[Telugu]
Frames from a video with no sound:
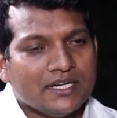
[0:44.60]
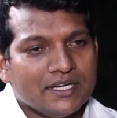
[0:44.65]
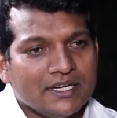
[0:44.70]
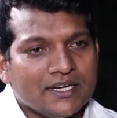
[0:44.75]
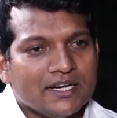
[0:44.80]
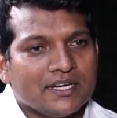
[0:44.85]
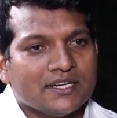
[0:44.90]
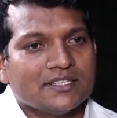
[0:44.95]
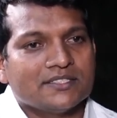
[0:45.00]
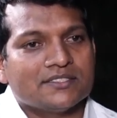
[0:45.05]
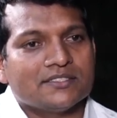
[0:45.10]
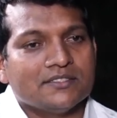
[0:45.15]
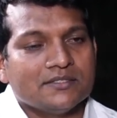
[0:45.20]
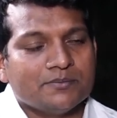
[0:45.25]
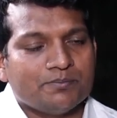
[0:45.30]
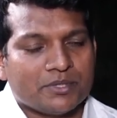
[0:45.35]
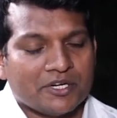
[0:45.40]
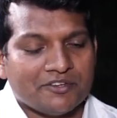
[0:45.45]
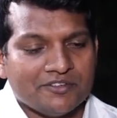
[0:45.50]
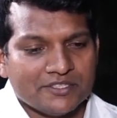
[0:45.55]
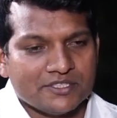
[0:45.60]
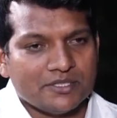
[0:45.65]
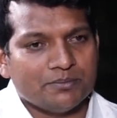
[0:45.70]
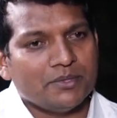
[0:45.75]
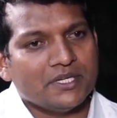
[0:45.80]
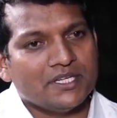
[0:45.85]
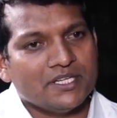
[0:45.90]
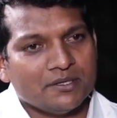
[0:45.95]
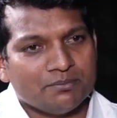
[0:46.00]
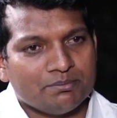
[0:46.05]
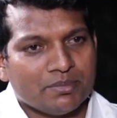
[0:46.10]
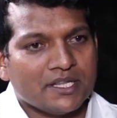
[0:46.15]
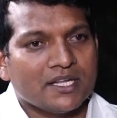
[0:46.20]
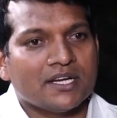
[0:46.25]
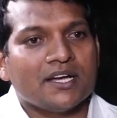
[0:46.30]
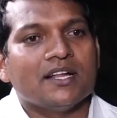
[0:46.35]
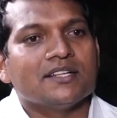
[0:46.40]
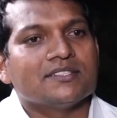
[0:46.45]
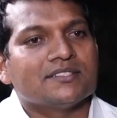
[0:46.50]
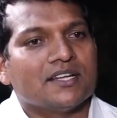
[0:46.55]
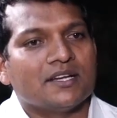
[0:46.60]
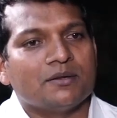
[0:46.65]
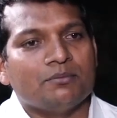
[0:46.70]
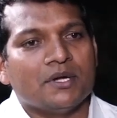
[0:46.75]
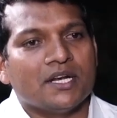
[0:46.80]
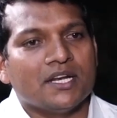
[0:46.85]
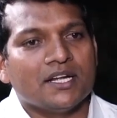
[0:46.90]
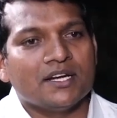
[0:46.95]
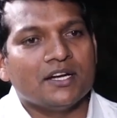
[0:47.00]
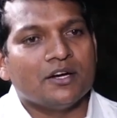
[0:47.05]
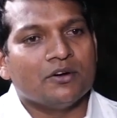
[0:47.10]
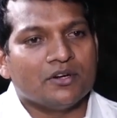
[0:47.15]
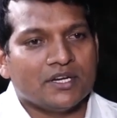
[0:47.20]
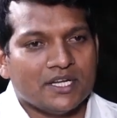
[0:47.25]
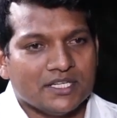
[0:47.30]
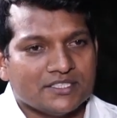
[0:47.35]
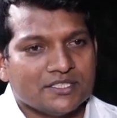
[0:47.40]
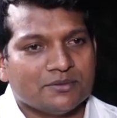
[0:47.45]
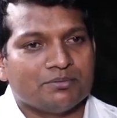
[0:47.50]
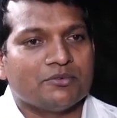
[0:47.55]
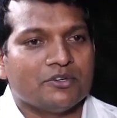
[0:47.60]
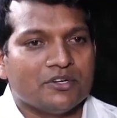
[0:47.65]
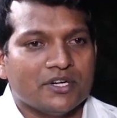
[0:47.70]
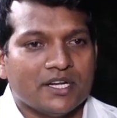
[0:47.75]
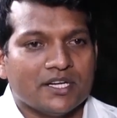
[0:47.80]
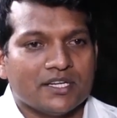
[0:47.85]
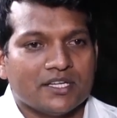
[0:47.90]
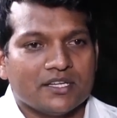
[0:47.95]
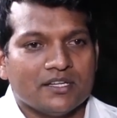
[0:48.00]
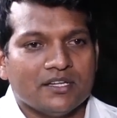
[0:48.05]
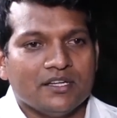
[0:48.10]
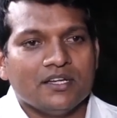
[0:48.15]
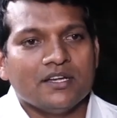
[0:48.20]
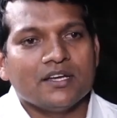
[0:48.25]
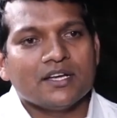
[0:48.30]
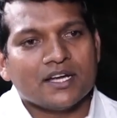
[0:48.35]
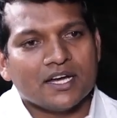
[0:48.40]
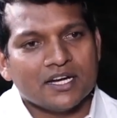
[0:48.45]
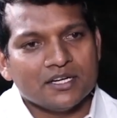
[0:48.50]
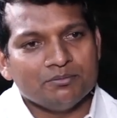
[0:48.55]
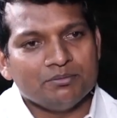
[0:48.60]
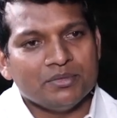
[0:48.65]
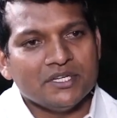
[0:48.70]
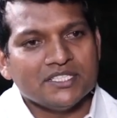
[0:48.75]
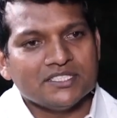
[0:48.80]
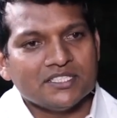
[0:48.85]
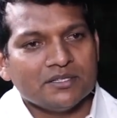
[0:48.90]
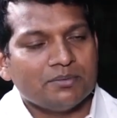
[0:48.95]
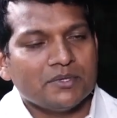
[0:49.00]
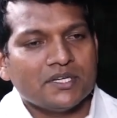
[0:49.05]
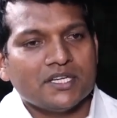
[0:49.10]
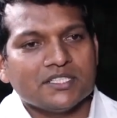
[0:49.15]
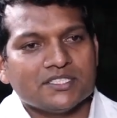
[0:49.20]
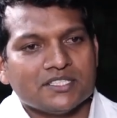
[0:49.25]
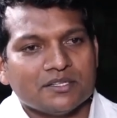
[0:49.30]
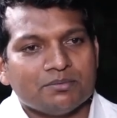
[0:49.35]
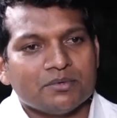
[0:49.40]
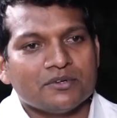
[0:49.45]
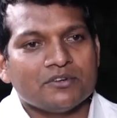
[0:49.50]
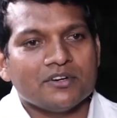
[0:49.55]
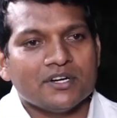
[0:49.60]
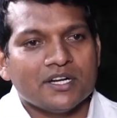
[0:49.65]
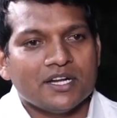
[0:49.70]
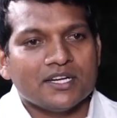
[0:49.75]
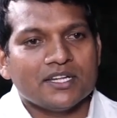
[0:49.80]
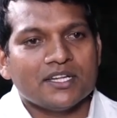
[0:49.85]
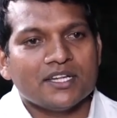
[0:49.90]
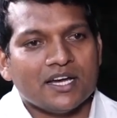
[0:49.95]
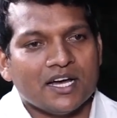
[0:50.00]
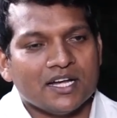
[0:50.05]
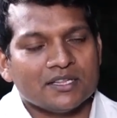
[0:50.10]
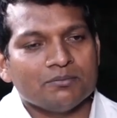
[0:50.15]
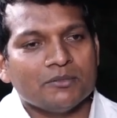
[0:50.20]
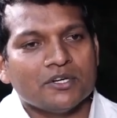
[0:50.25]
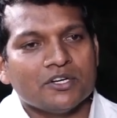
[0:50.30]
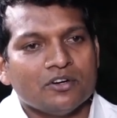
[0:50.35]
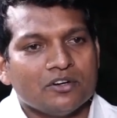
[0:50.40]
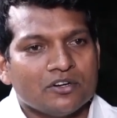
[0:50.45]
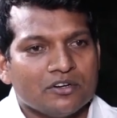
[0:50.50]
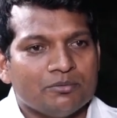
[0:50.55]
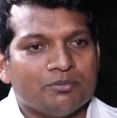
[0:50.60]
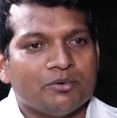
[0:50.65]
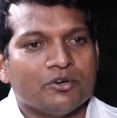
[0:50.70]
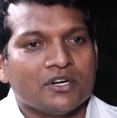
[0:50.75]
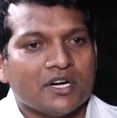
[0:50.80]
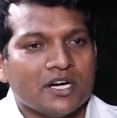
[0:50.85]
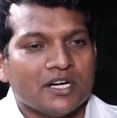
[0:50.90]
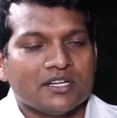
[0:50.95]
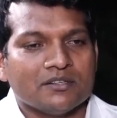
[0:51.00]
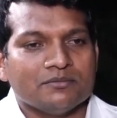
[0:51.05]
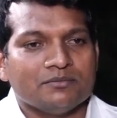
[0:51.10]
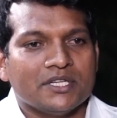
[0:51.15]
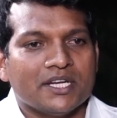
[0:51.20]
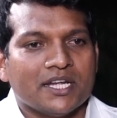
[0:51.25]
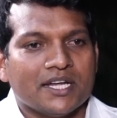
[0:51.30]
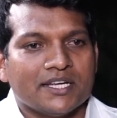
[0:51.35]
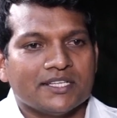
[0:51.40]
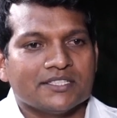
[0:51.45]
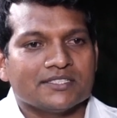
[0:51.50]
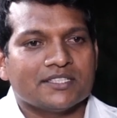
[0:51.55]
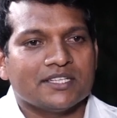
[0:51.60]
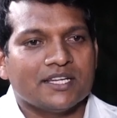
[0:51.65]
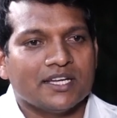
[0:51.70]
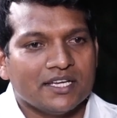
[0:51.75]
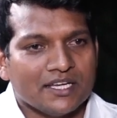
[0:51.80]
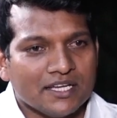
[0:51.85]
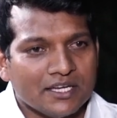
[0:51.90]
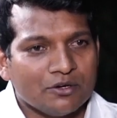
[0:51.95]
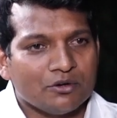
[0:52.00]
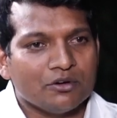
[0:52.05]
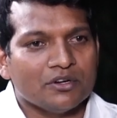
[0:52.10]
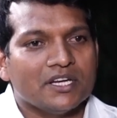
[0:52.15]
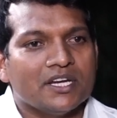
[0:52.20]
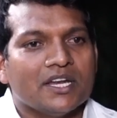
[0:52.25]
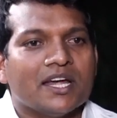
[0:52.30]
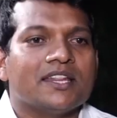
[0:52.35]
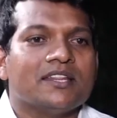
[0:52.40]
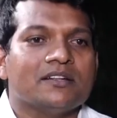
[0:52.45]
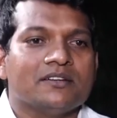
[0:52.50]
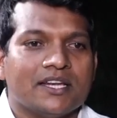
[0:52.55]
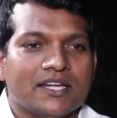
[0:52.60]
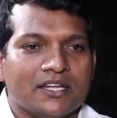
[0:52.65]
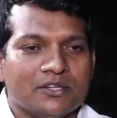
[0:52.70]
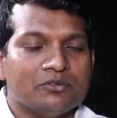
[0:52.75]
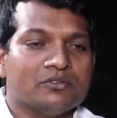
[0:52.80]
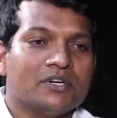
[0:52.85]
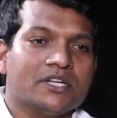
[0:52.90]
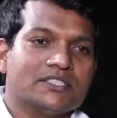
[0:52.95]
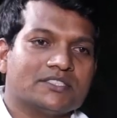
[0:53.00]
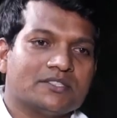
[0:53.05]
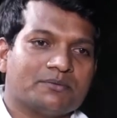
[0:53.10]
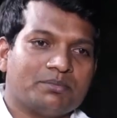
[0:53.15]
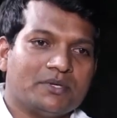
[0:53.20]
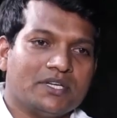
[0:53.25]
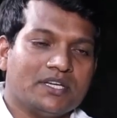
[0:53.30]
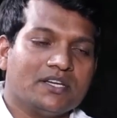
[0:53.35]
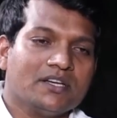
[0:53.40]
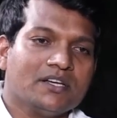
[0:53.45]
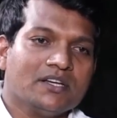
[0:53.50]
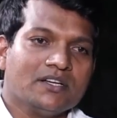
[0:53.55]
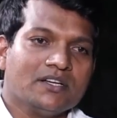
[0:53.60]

టీఆర్ఎస్కు ప్రవేశపెట్టిన పథకాలు చాలా బలంగా ఉన్నాయి చెప్పుకోవడానికి కానీ బీజేపీకి చెప్పుకోవడానికి ఆత్మగౌరవ పోరాటం మినహాయిస్తే ఇంకో నినాదం లేదు అని చెప్పి